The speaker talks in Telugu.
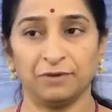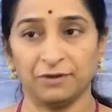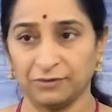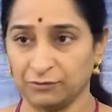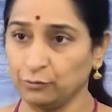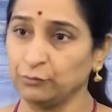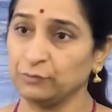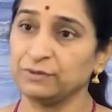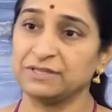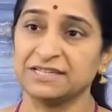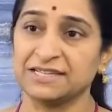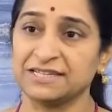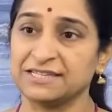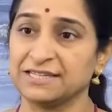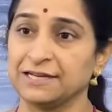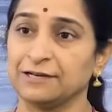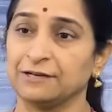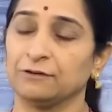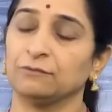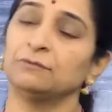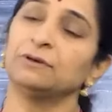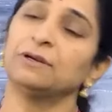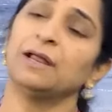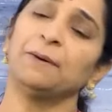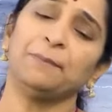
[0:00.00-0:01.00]
వస్తువు
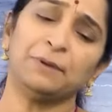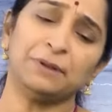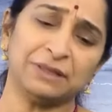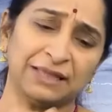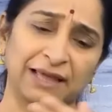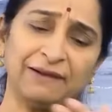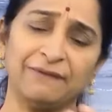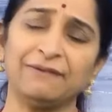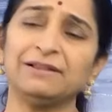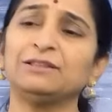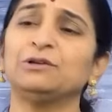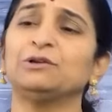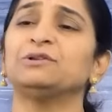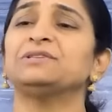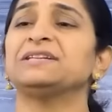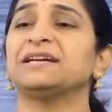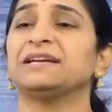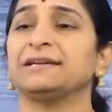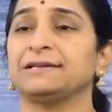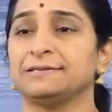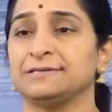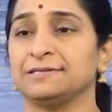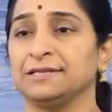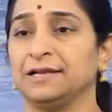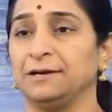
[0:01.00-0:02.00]
ఇచ్చేసేయటం డబ్బులు తర్వాత
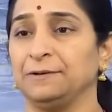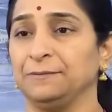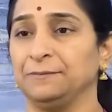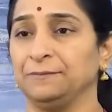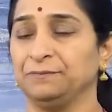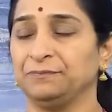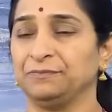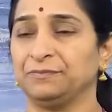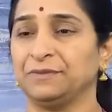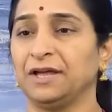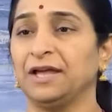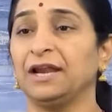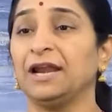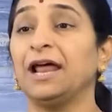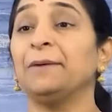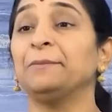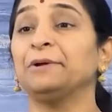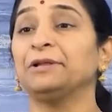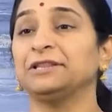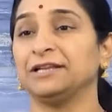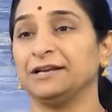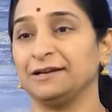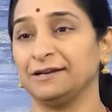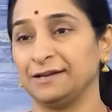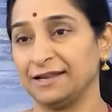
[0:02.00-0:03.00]
వచ్చాక ఇస్తాడు
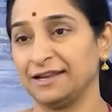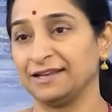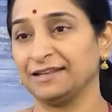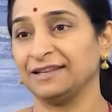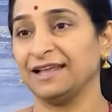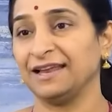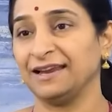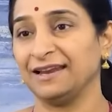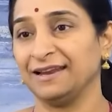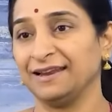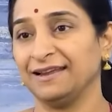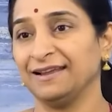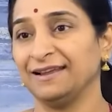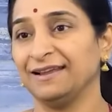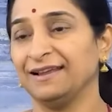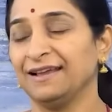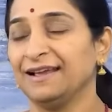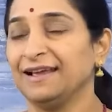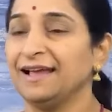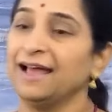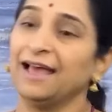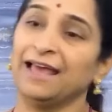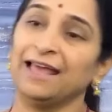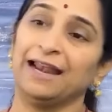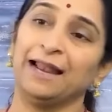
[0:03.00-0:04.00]
అనామత అంటారు దాన్ని
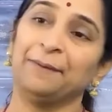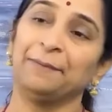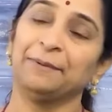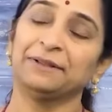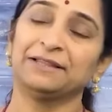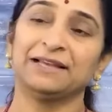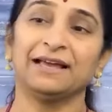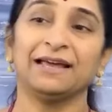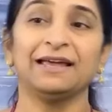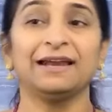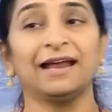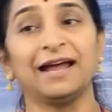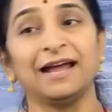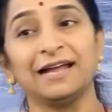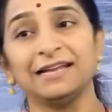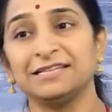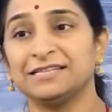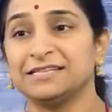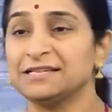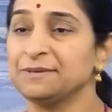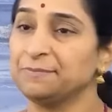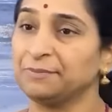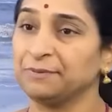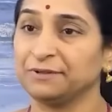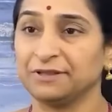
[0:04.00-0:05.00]
అనామతగా
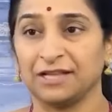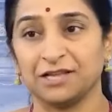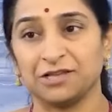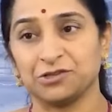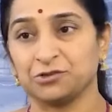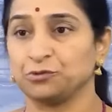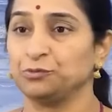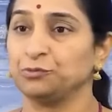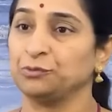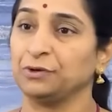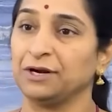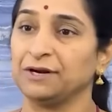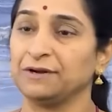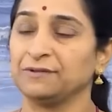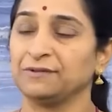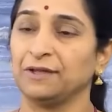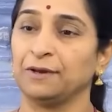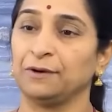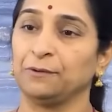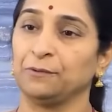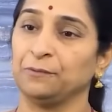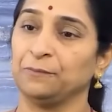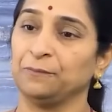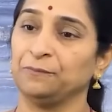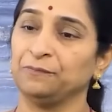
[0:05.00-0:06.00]
రాయించి తెచ్చుకుంటాడు
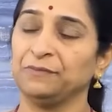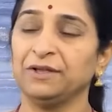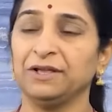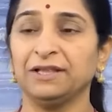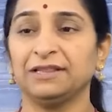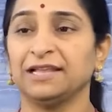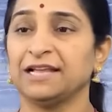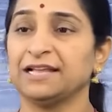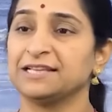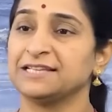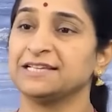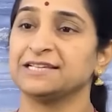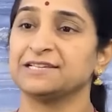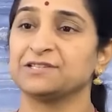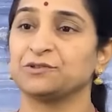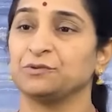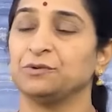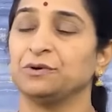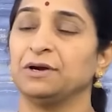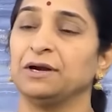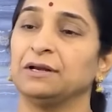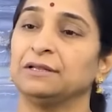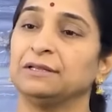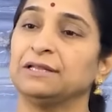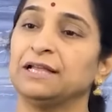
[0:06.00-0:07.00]
సరుకు ఇది
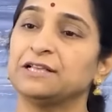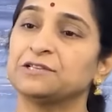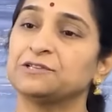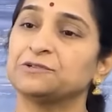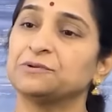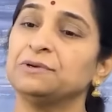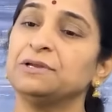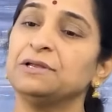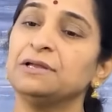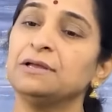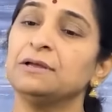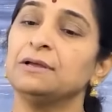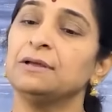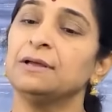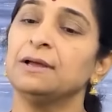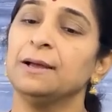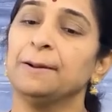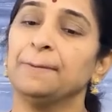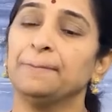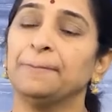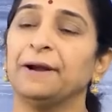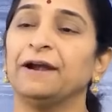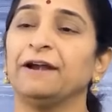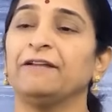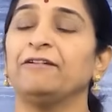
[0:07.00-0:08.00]
తెచ్చేసుకున్నాడు తెచ్చుకుని
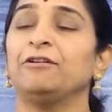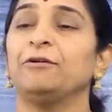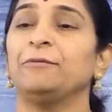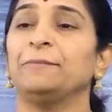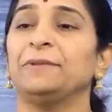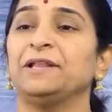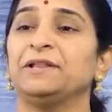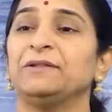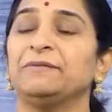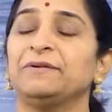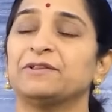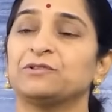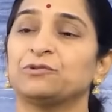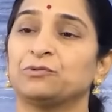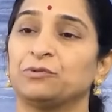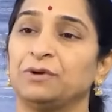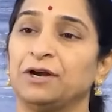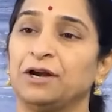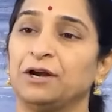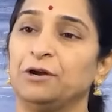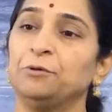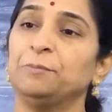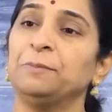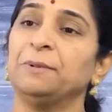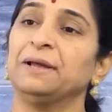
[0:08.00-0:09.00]
పడవల మీద
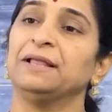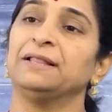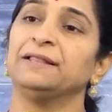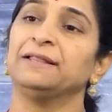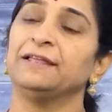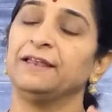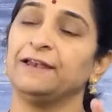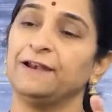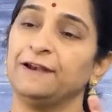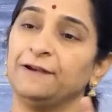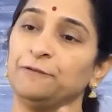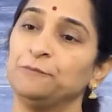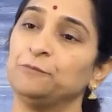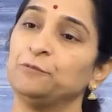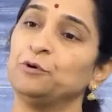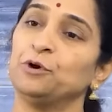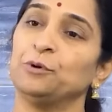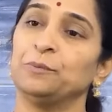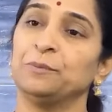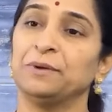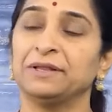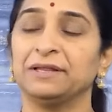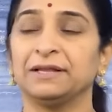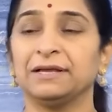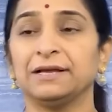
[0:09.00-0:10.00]
వేసుకున్నాడు బయలుదేరాడు
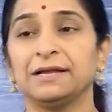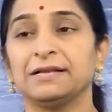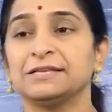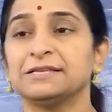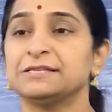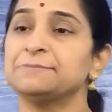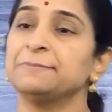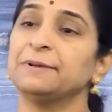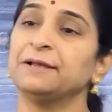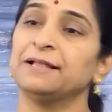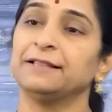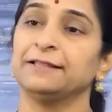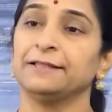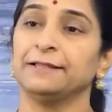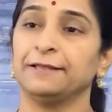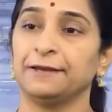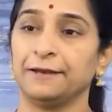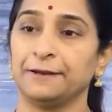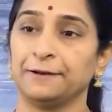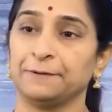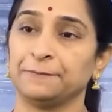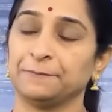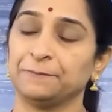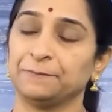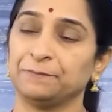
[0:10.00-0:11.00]
గోల్డ్ మంది కలిసి
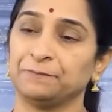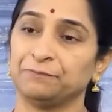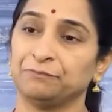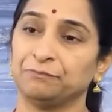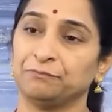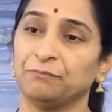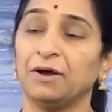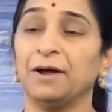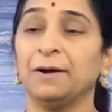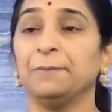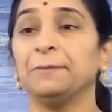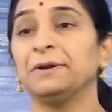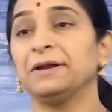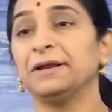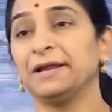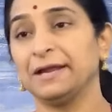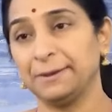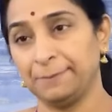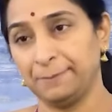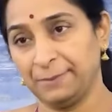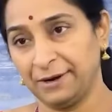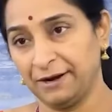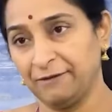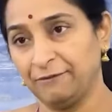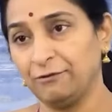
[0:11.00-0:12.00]
బయలుదేరారు మామూలుగా
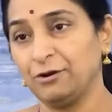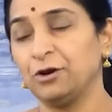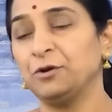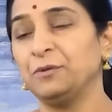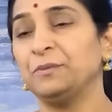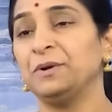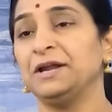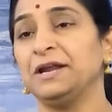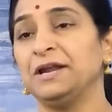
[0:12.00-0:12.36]
ఈ పడవల్లో